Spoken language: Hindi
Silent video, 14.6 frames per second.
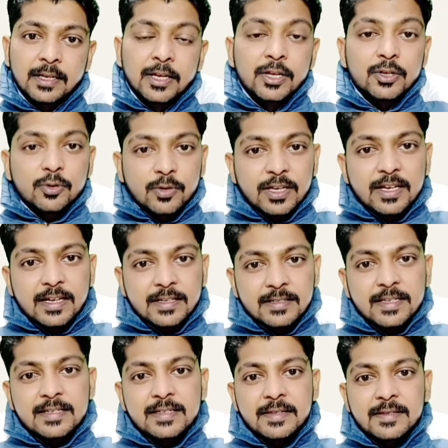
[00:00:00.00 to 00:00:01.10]
क्योंकि
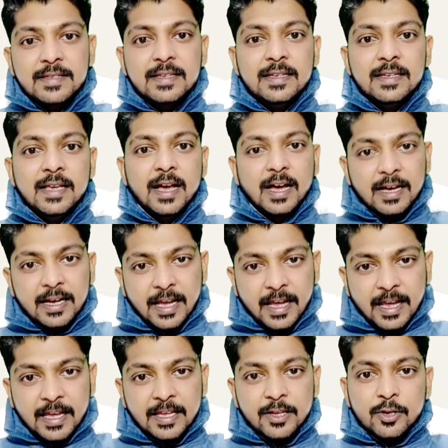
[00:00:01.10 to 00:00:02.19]
कंसिस्टेंसी अगर
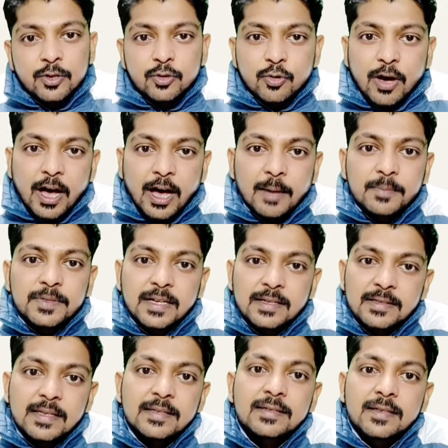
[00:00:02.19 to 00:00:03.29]
है तो आप
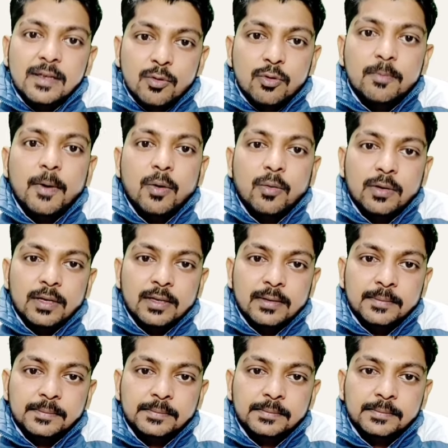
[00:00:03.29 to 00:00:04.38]
सक्सेस ज़रूर पाओगे
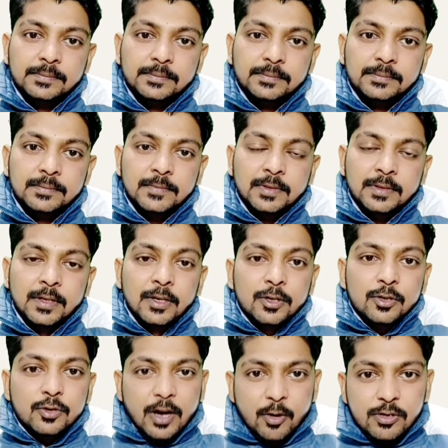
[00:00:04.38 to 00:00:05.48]

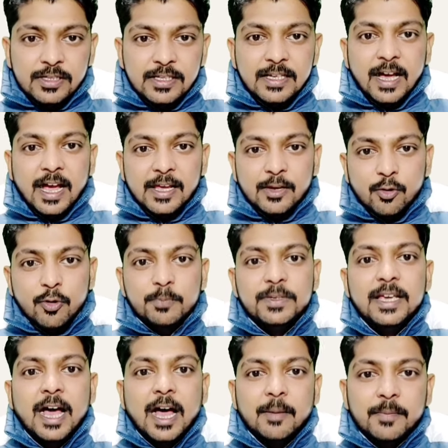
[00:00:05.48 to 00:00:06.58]
तो राहुल जी आई होप कि
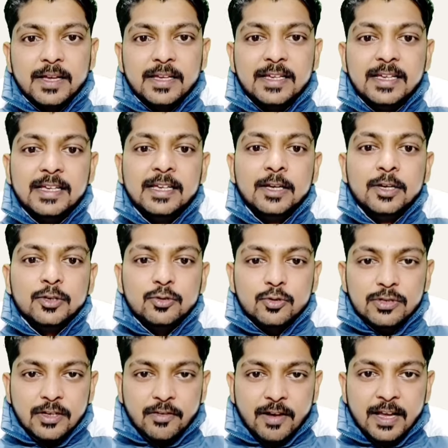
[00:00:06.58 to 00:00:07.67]
आपका ये जो
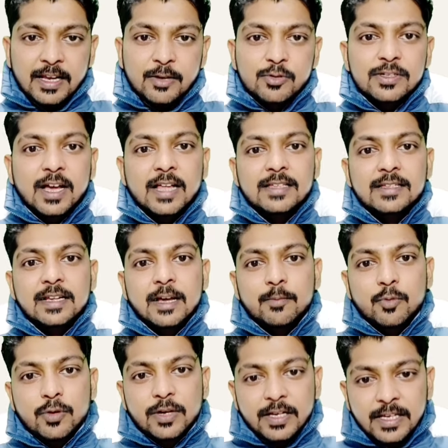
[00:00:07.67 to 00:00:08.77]
सवाल है उसका आंसर आपको
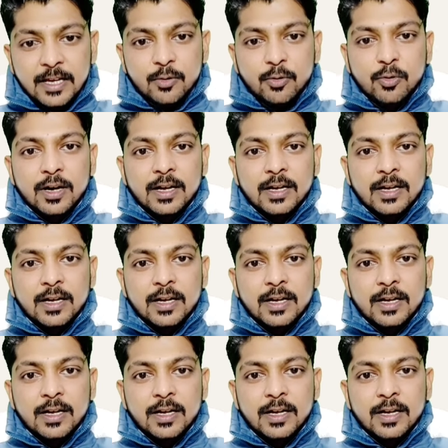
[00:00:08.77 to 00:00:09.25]
क्लियर होगा